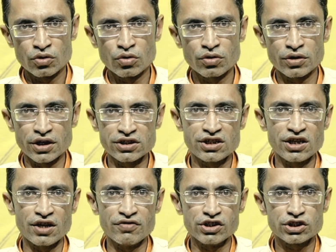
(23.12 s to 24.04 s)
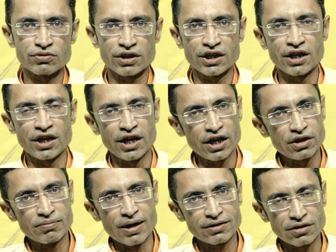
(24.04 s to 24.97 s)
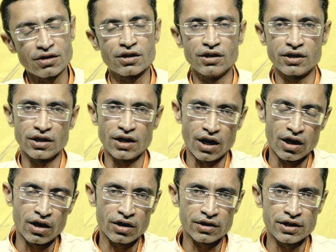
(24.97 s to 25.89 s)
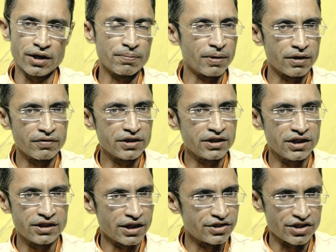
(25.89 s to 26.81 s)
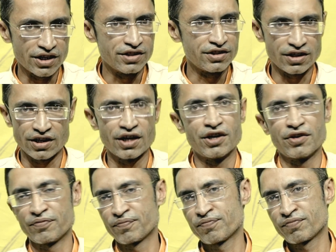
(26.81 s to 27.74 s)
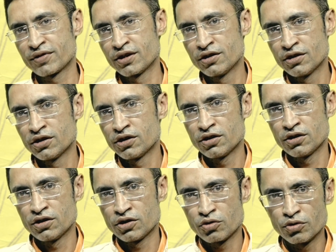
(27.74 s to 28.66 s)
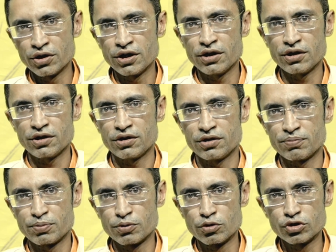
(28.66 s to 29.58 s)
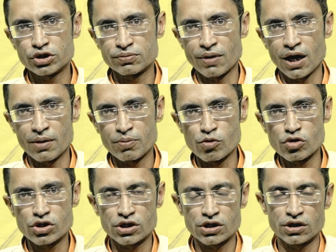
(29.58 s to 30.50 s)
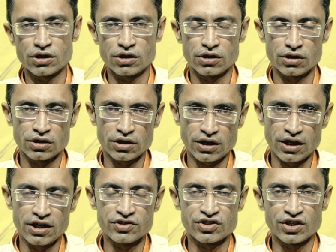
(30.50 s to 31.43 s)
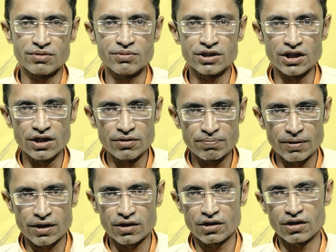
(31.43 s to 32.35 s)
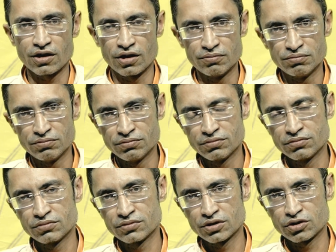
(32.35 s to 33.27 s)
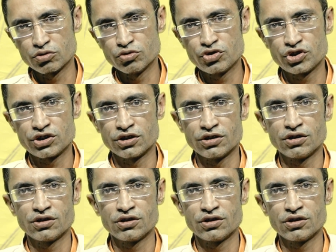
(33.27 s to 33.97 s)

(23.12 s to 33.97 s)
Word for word: तो ऐसी ये विश्व की एकमात्र घटना ये भगवत गीता जयंती है कोई पुरुष महापुरुष के जन्मदिन पर हम कुछ